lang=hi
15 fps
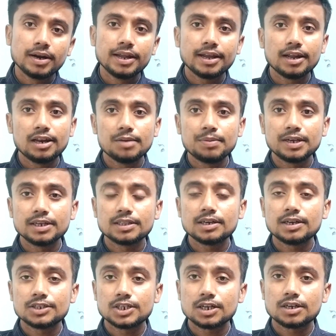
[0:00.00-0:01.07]
बनने के लिए भी
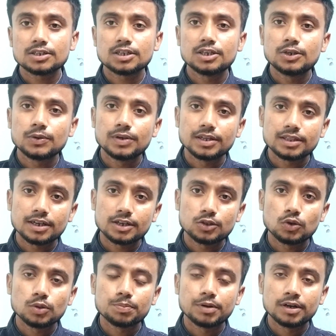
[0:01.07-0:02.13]
कितना अच्छा खासा योग्यता का
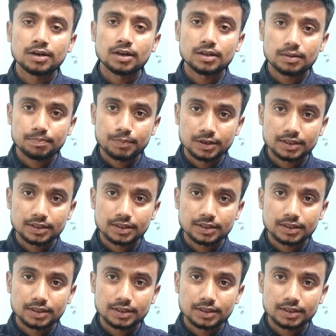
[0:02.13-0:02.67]
जरूरत पड़ना